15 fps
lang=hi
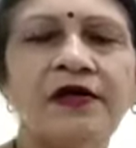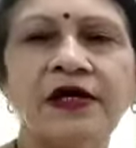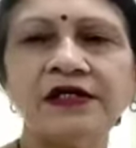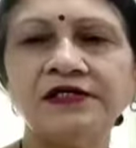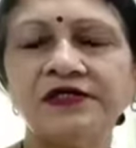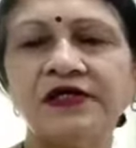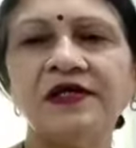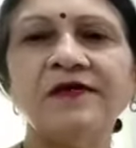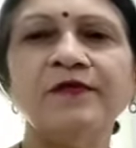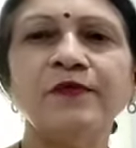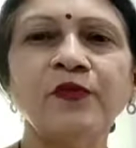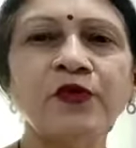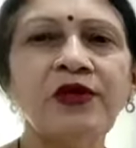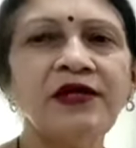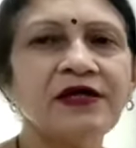नेक्स्ट है
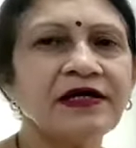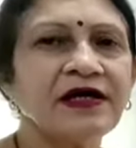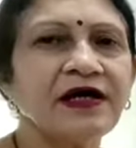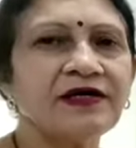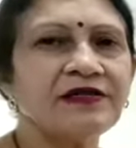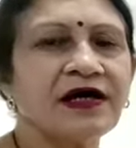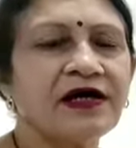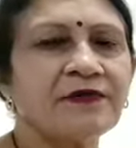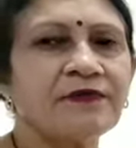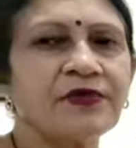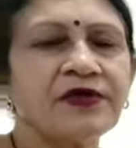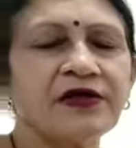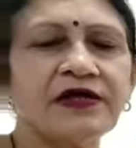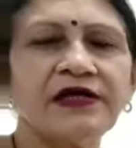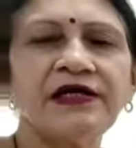मूल्य के आधार
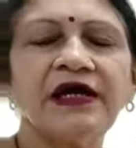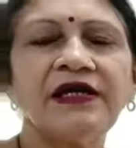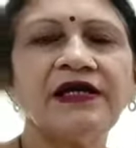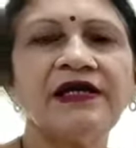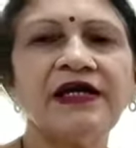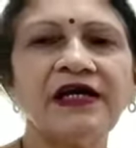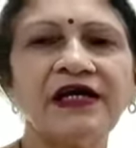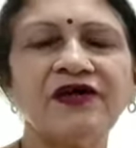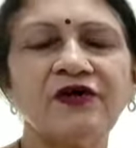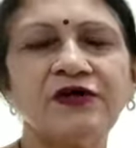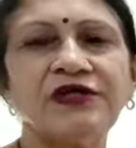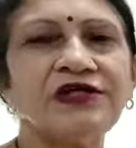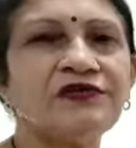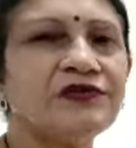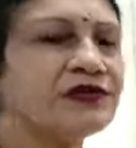पर यानी कि
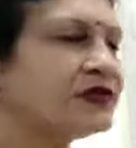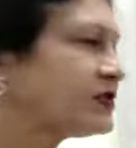अकॉर्डिंग टू